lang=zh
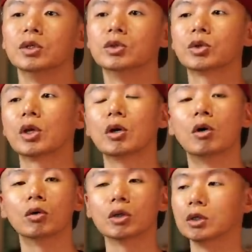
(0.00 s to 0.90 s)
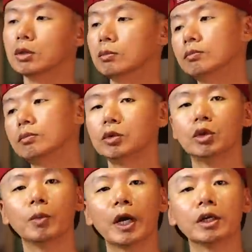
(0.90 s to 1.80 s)
就可以烘个
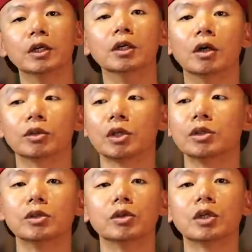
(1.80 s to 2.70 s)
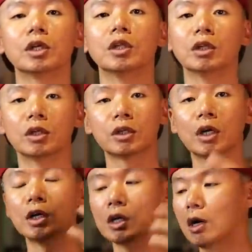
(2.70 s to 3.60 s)
六百克，甚至有些更
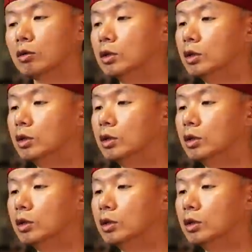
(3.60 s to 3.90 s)
更高的。